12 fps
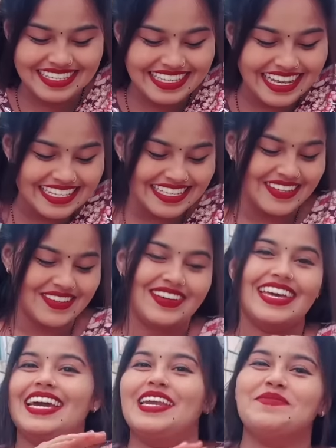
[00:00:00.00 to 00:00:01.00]
देख सकते हो
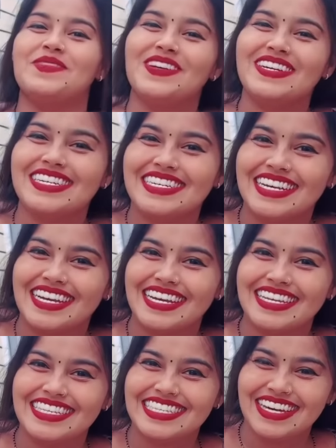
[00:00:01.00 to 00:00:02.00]
ये हरे मोर
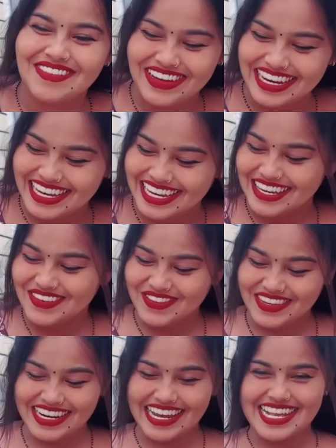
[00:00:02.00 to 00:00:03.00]
चमेली
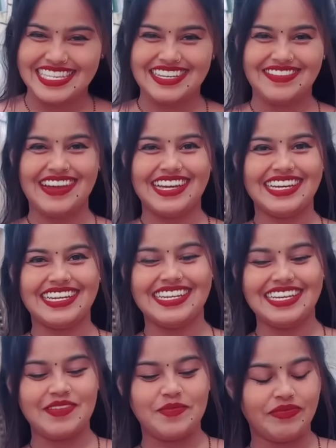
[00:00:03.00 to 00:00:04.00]
मन नया संगवारी
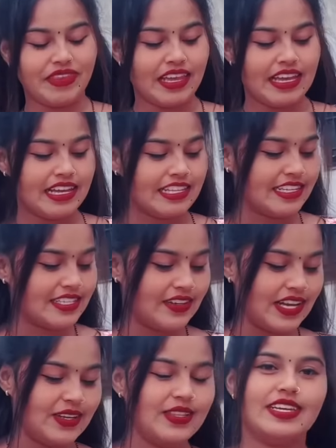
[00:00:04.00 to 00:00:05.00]
तो
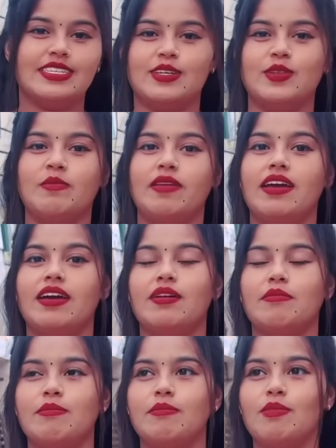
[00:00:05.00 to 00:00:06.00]
संगवारी देख सकते हो मैं यहाँ
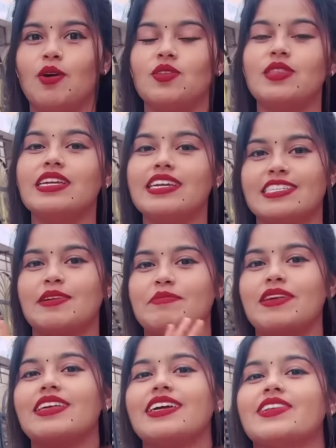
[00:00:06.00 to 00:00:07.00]
बहुत दिन के
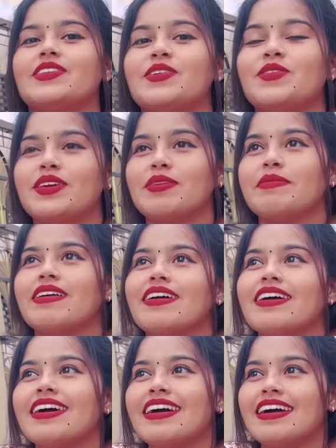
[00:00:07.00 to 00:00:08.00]
सपना देखा दिन कि
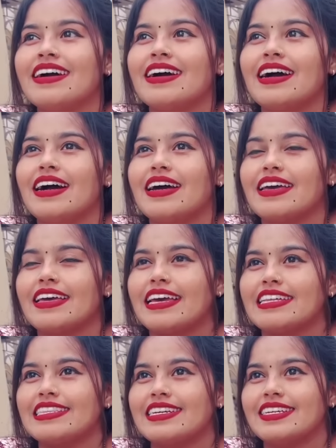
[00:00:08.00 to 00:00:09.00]
मैं एक
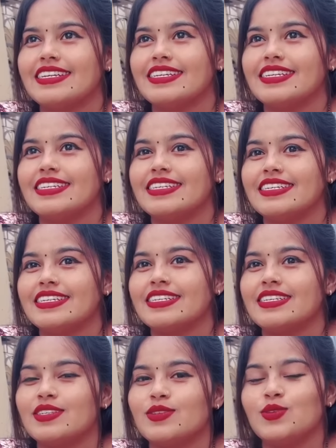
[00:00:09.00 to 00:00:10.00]
दिन
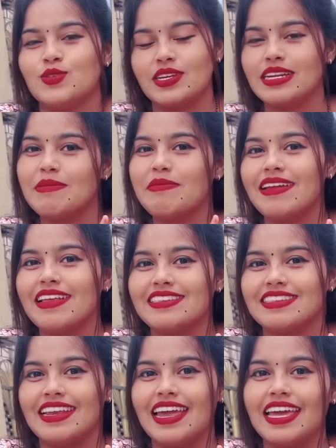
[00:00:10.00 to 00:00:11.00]
दूसर की मेहनत
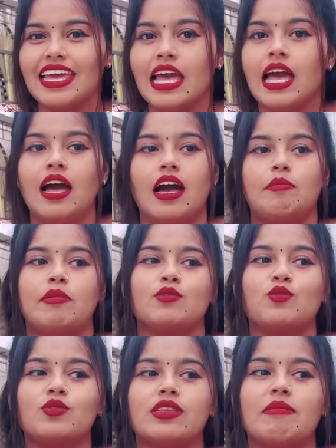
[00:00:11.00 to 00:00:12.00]
से नहीं अपन
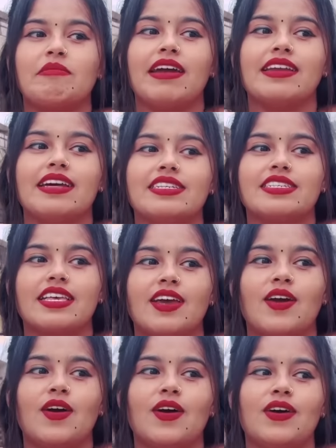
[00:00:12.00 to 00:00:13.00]
खुद के मेहनत से
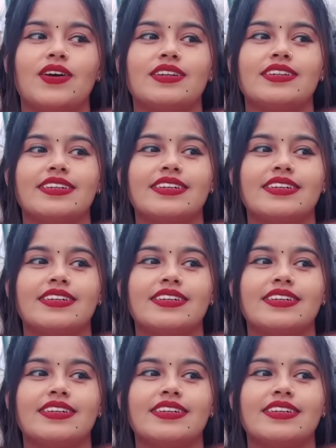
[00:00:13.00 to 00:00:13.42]
और